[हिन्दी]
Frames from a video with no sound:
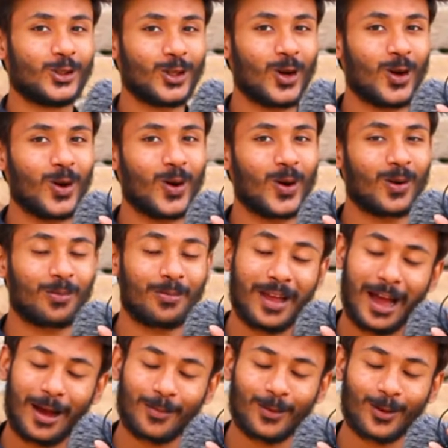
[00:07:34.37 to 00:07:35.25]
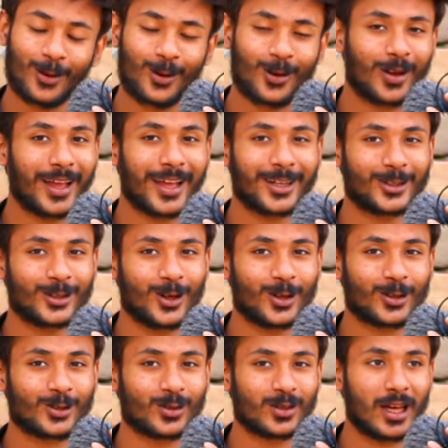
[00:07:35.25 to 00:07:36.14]
टू जॉब मैं आप लोगों को एक
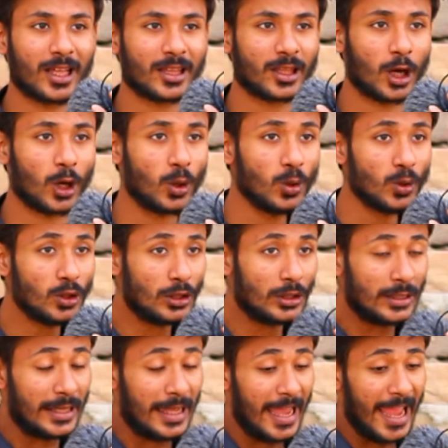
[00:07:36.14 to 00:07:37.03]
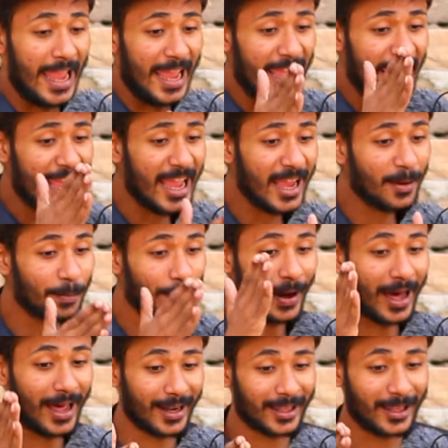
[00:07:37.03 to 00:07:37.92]
जॉब सुनाता हूँ
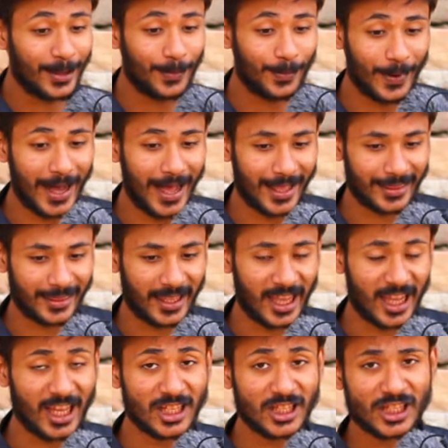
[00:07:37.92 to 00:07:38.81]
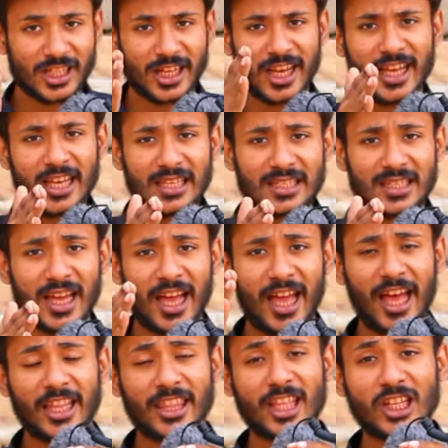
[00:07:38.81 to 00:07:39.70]
एक बार की बात है शेज
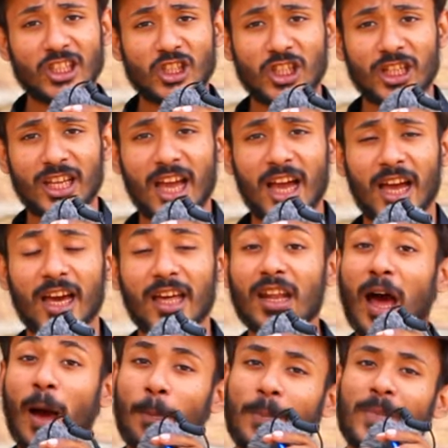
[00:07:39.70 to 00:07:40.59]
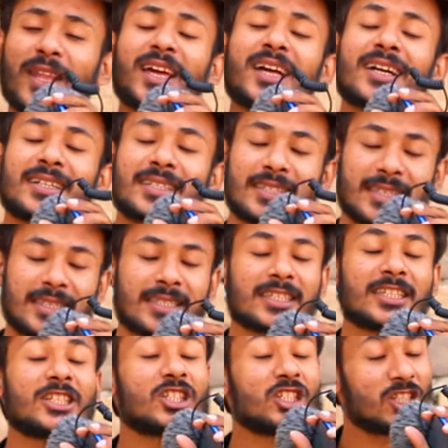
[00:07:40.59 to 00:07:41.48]
गया था चिड़ियाघर अपने
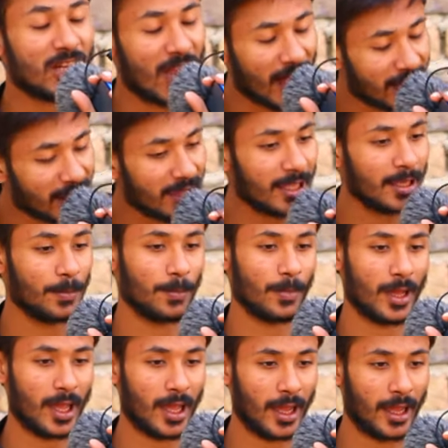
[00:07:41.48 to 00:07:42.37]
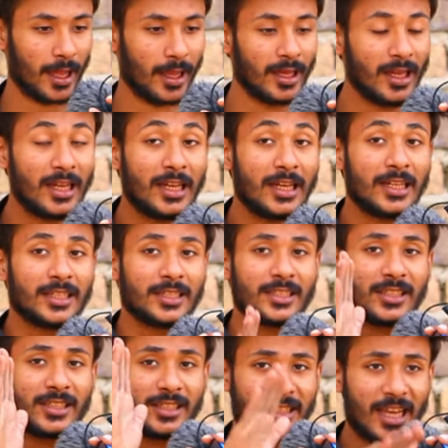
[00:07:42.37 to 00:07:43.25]
कजन्स की शादी में
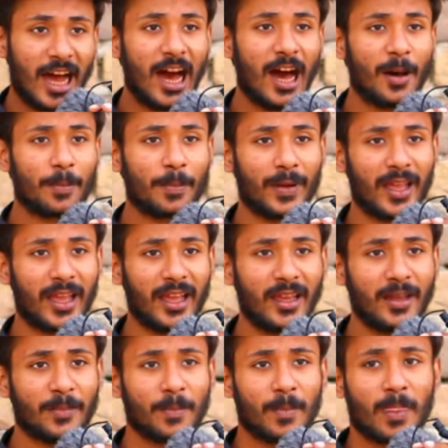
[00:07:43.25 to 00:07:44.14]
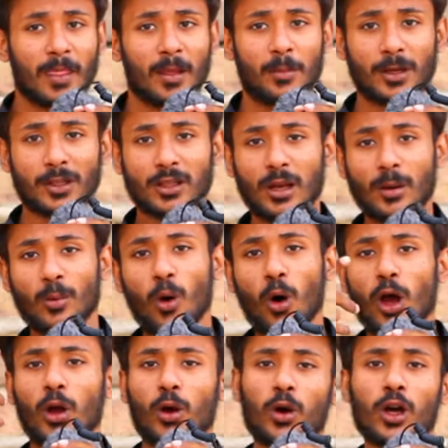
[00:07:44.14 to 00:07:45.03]
जहाँ पे
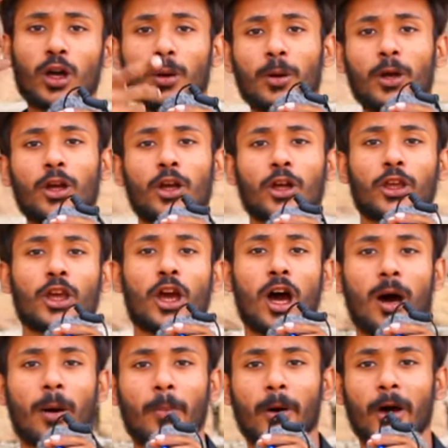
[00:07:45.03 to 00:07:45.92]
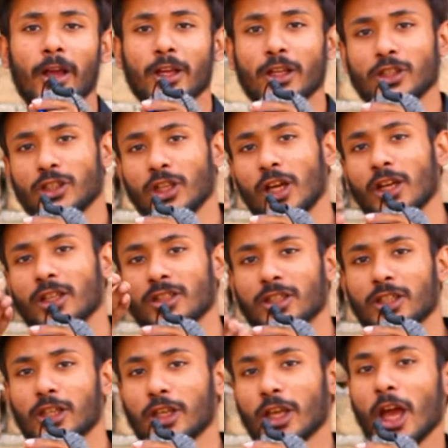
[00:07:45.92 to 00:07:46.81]
मतलब ओए हो क्या भाई
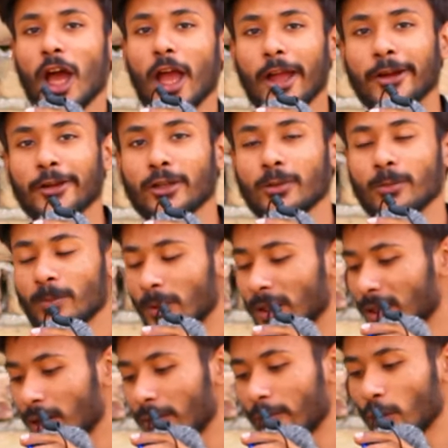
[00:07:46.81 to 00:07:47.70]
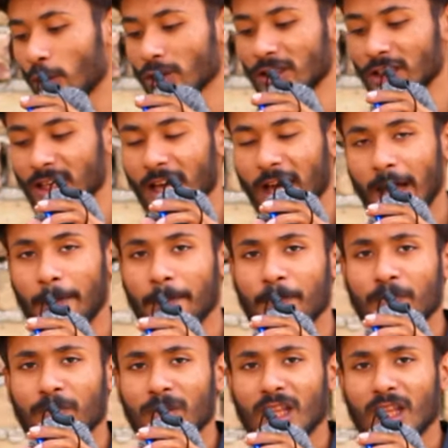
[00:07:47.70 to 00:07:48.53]
शेज की क्या एक मतलब वो होती ना